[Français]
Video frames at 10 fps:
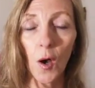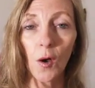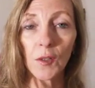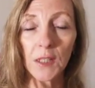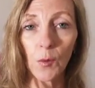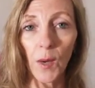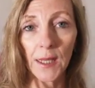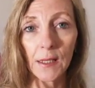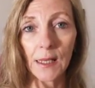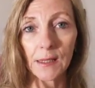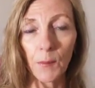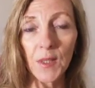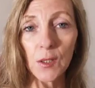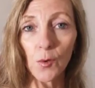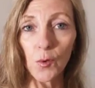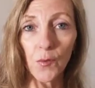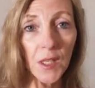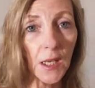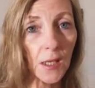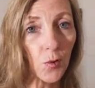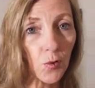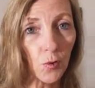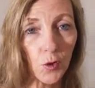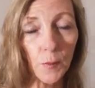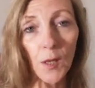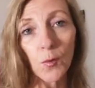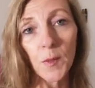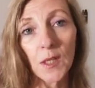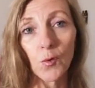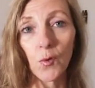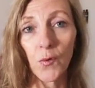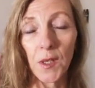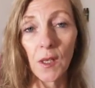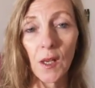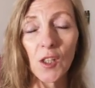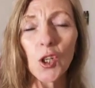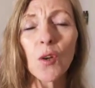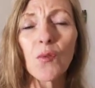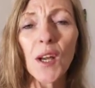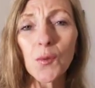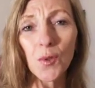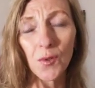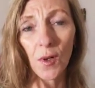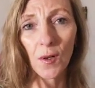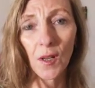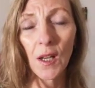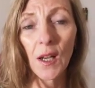on s'éloigne de sa mission de vie et de son chemin lumineux de vie. Je le vois tout le temps.